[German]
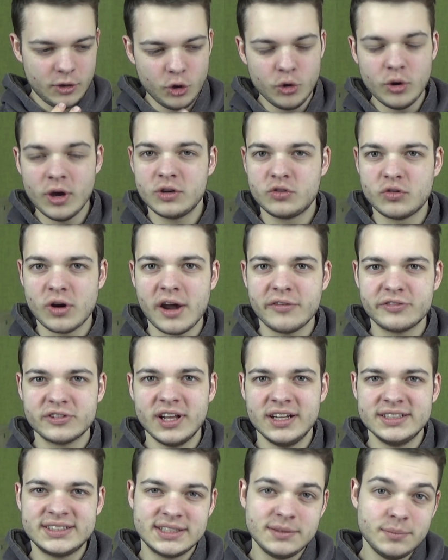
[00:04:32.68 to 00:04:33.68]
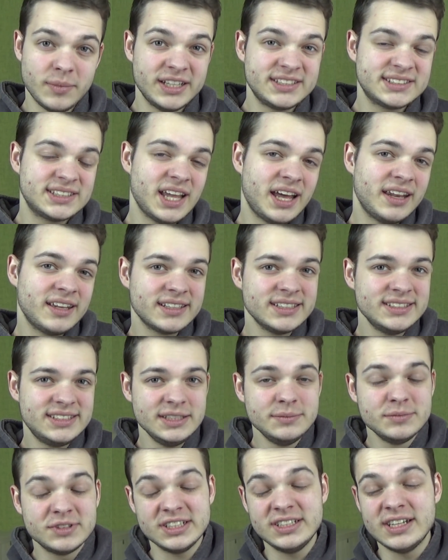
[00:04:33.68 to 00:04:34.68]
höher draften, als die meisten anderen
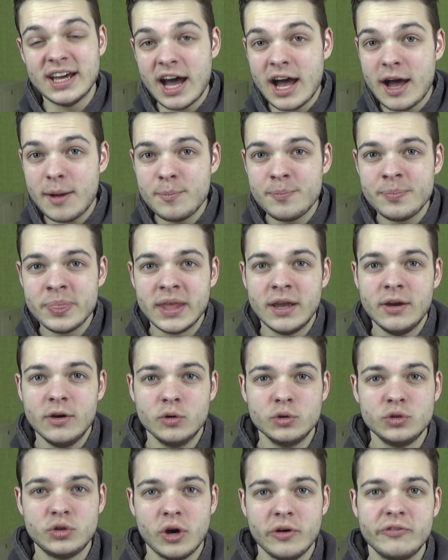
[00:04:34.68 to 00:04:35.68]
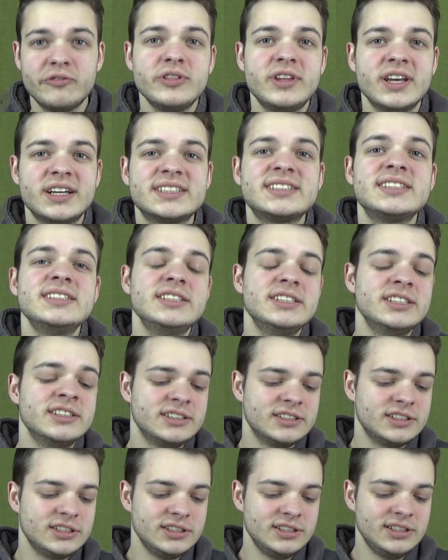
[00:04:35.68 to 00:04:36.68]
Teams ihn haben und hoffen, dass sie
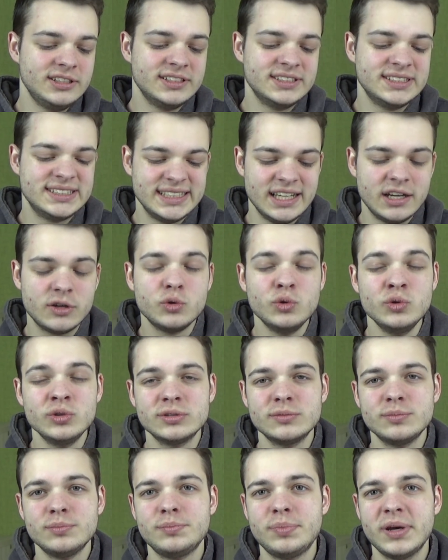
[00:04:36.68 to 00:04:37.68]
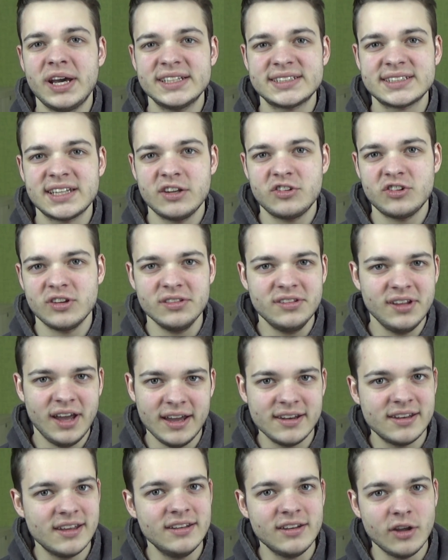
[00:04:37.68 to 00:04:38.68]
einen sehr guten
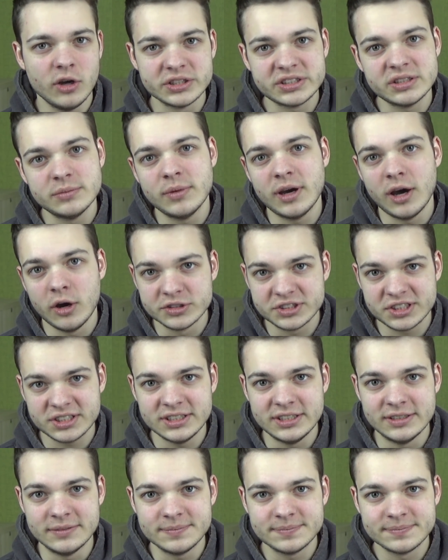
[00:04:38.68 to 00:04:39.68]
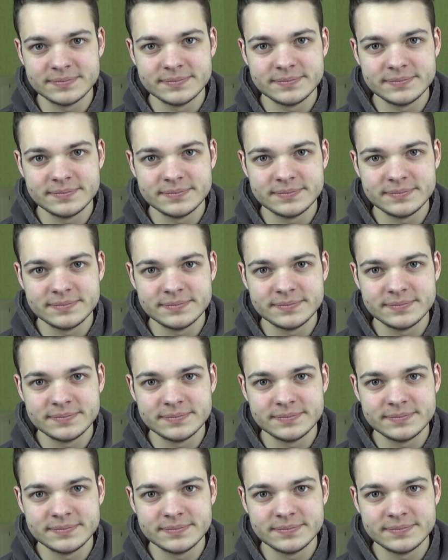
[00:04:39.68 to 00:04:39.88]
Pass-Catching-Tight End aus ihm rauskriegen.